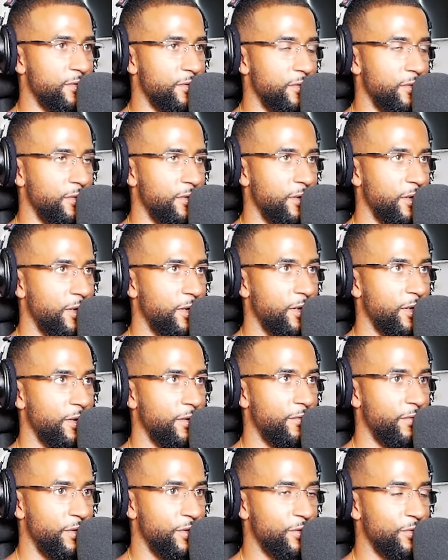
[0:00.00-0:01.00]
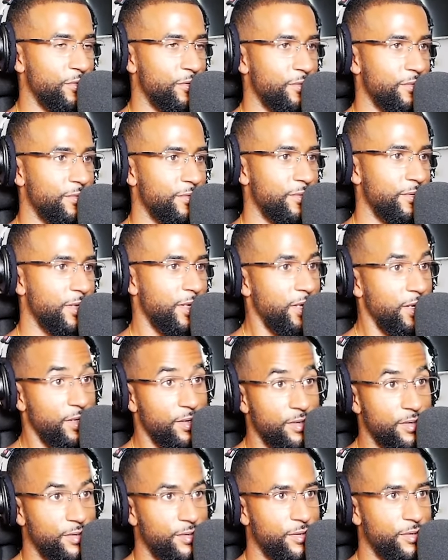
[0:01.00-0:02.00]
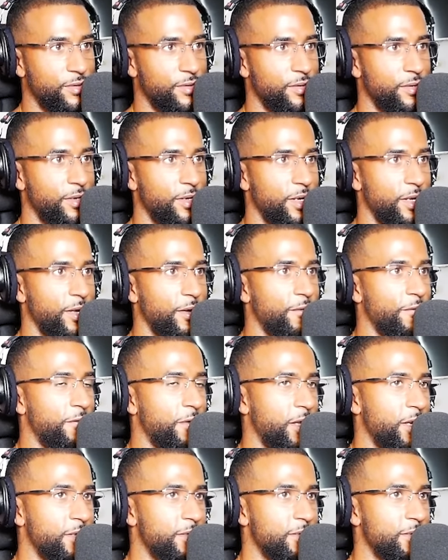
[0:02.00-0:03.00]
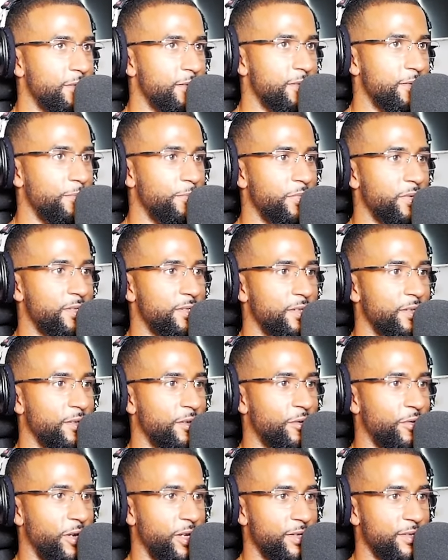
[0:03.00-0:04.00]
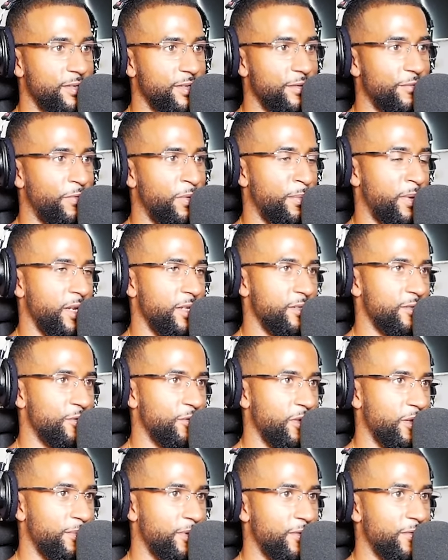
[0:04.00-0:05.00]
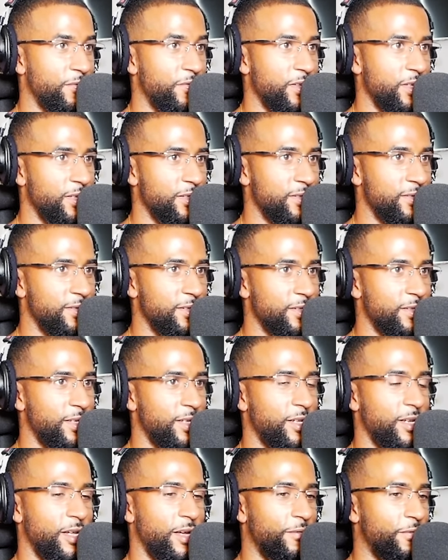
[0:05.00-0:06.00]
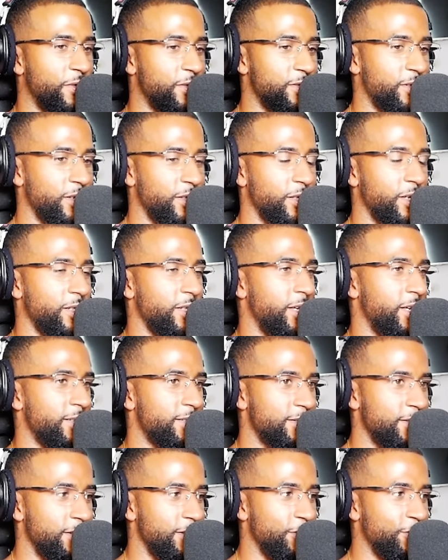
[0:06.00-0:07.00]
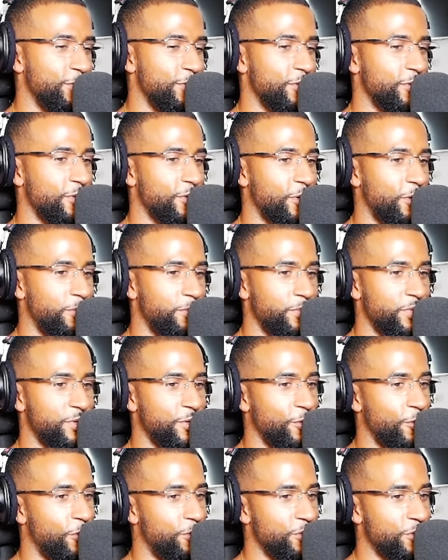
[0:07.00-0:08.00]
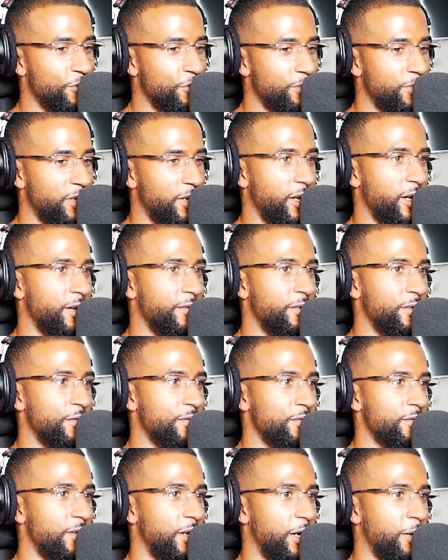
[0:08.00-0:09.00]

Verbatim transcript: So. Weißt du? So. Vielleicht ist es ein bisschen crazy, wenn man jetzt so jemanden wie ihn sieht, der dann einfach sagt, ja, die essen die und so. Kommt ein bisschen komisch rüber, Digga, weißt du?